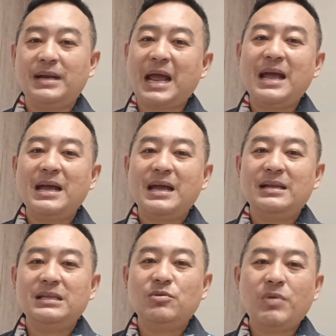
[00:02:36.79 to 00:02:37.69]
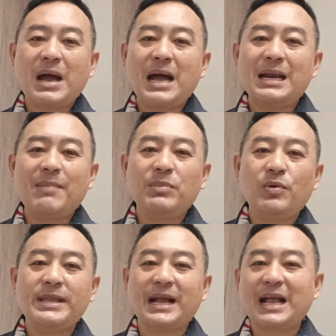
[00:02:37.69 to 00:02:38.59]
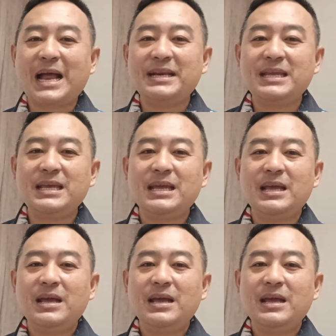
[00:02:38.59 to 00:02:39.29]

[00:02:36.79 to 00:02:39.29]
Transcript: นะหรือว่าร่ำรวยจากการที่